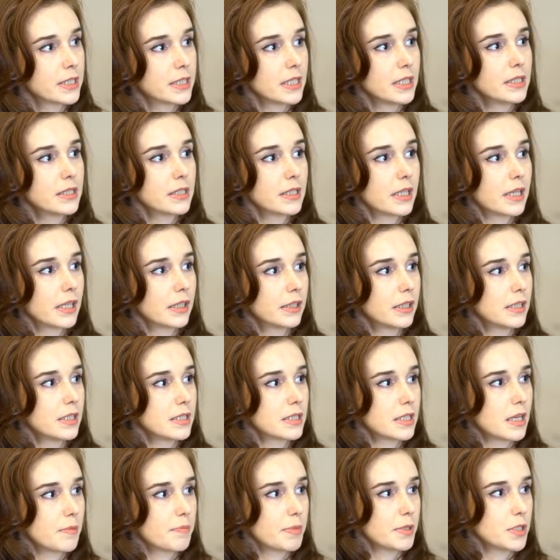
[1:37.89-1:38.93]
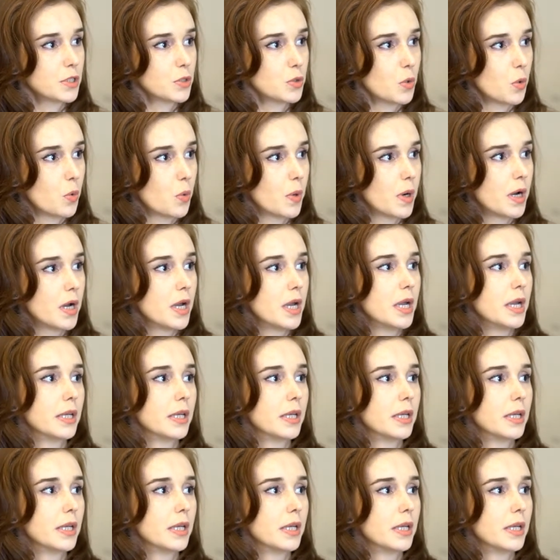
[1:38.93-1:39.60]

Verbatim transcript: sem descaracterizar a pessoa.